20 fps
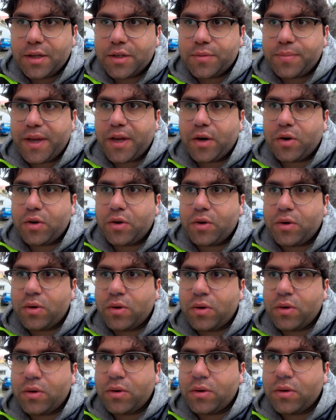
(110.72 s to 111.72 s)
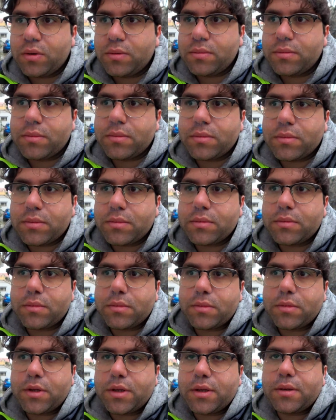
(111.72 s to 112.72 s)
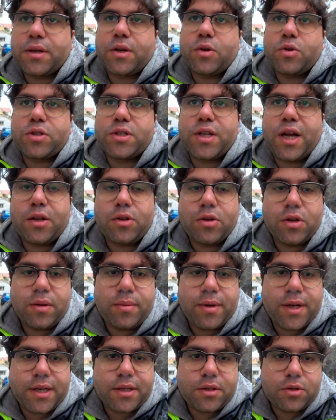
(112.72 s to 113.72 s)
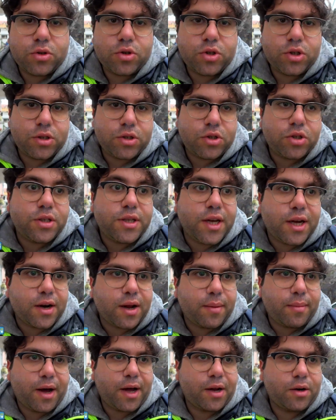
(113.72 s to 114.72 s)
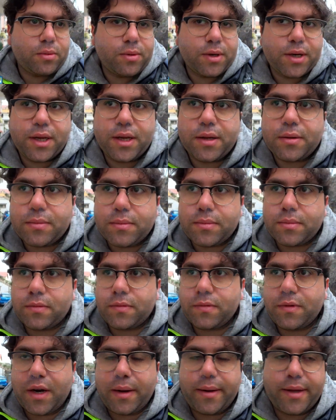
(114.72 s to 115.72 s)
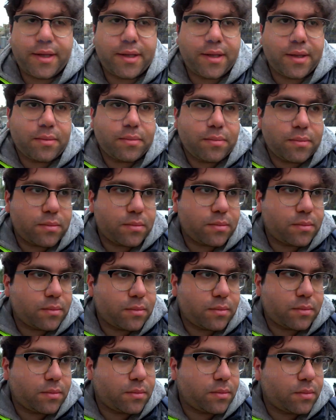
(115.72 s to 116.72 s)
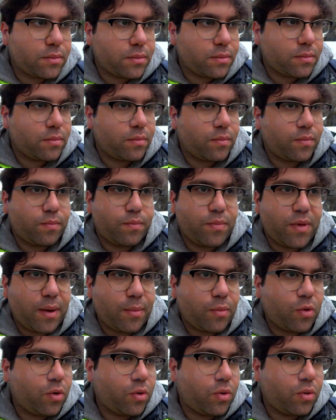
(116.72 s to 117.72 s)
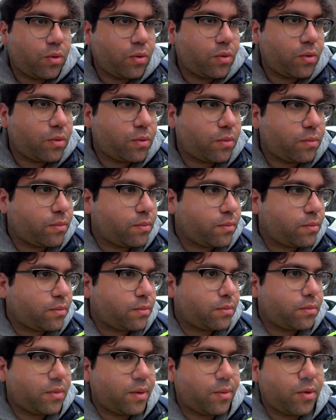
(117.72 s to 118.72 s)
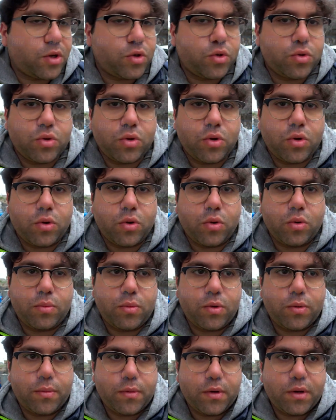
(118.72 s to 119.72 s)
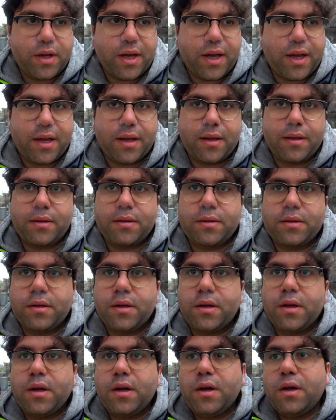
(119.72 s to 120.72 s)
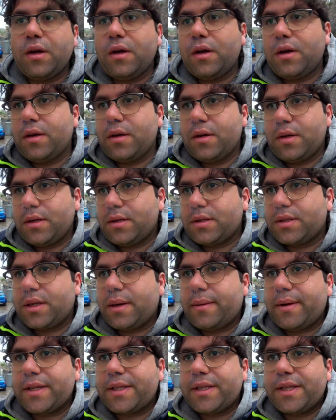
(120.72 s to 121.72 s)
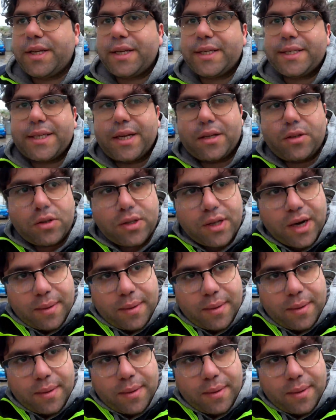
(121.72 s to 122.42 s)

spero che lo Stato, chi per esso ci, ci dia una mano perché veramente abbiamo, abbiamo raggiunto il colmo. Che hai provato stamattina quando hai visto? Stamattina è stato